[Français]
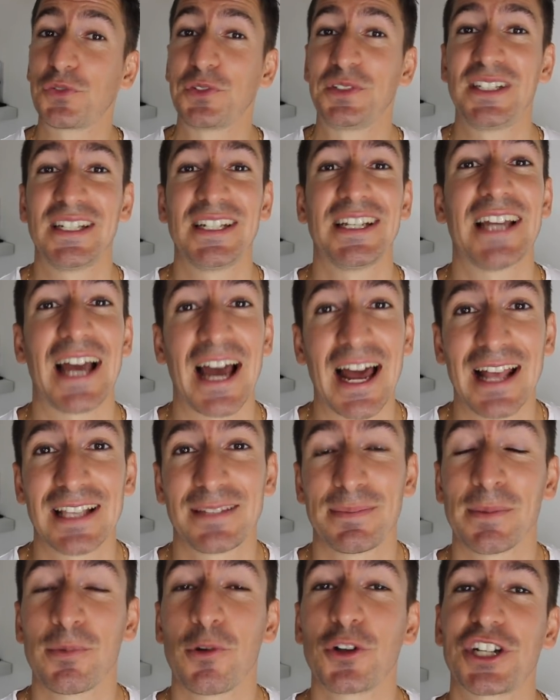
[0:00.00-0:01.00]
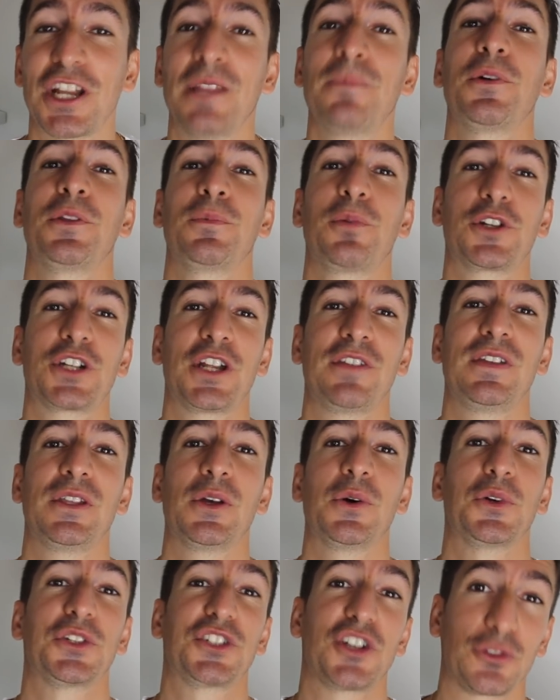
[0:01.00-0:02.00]
je vous dis à la semaine prochaine pour une prochaine
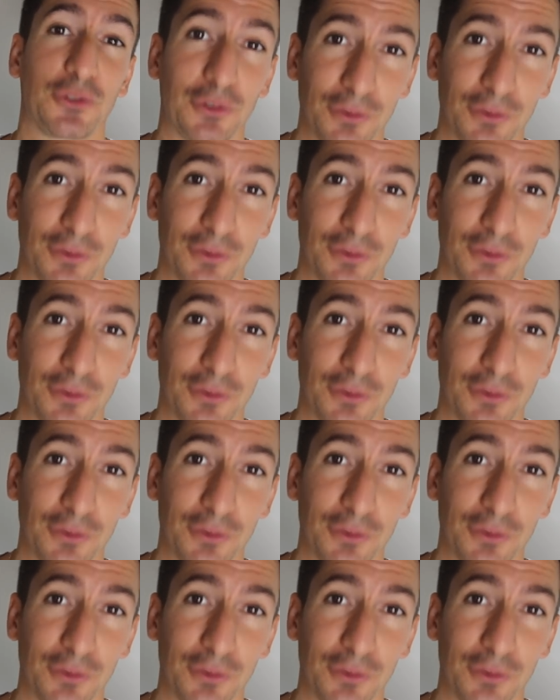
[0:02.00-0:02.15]
vidéo. Ciao